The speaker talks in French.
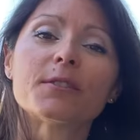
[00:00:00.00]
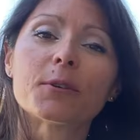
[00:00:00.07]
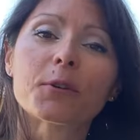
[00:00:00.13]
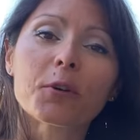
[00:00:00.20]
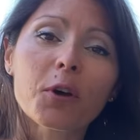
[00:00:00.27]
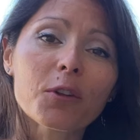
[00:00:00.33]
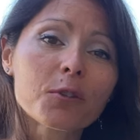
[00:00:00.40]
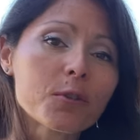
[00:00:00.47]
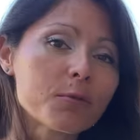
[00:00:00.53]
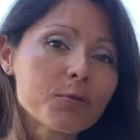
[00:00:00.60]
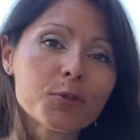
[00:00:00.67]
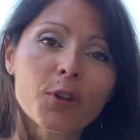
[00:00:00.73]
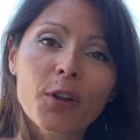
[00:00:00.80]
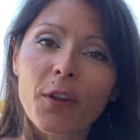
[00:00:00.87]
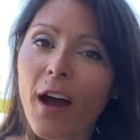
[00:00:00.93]
Ce code
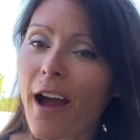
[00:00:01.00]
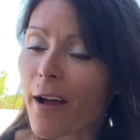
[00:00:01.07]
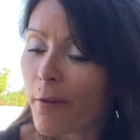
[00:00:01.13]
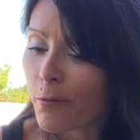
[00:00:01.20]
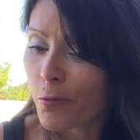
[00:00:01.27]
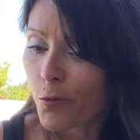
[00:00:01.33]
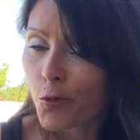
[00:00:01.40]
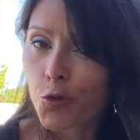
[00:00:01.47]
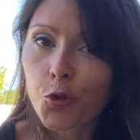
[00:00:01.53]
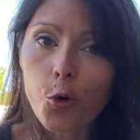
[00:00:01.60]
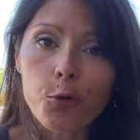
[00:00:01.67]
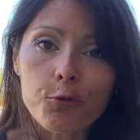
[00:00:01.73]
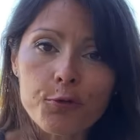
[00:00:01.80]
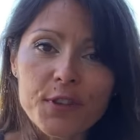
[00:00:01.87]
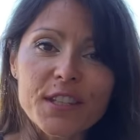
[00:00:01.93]
vous donnera
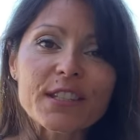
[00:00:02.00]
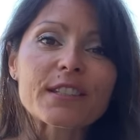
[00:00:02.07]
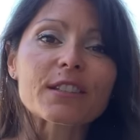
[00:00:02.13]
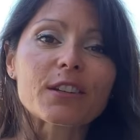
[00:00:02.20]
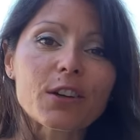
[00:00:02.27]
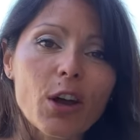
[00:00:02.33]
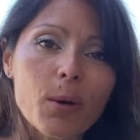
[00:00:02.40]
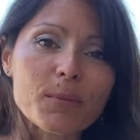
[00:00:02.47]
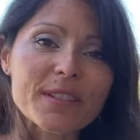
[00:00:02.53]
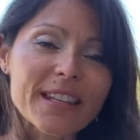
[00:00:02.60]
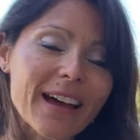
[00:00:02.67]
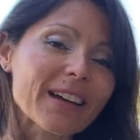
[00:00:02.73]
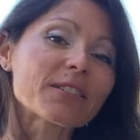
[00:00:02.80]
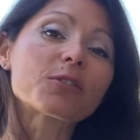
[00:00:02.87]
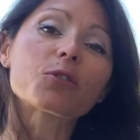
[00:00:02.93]
d'office comme
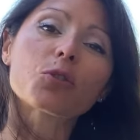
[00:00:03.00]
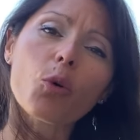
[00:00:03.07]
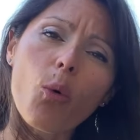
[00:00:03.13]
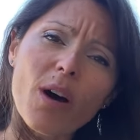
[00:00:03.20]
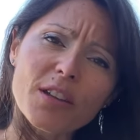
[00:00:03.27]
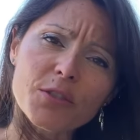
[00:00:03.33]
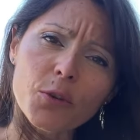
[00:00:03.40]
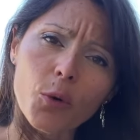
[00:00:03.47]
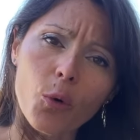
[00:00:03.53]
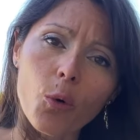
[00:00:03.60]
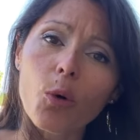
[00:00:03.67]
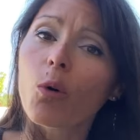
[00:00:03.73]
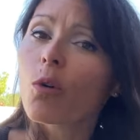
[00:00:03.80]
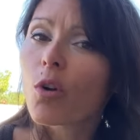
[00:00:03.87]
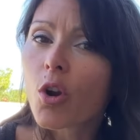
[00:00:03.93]
ça 3
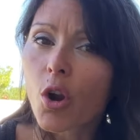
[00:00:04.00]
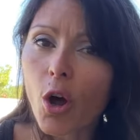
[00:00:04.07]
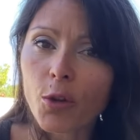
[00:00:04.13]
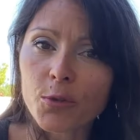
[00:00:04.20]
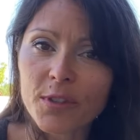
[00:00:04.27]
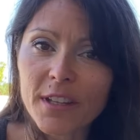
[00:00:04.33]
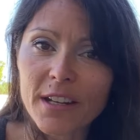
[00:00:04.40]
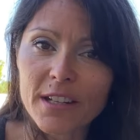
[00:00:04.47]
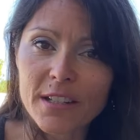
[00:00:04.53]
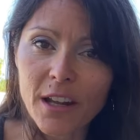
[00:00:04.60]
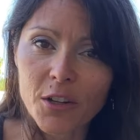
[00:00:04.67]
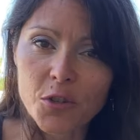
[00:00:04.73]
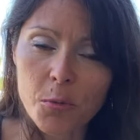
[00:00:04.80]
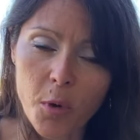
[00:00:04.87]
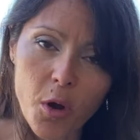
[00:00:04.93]
euros lors du
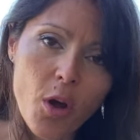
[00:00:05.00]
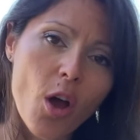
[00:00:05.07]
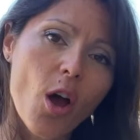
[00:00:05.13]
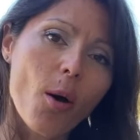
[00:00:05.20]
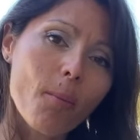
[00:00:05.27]
téléchargement.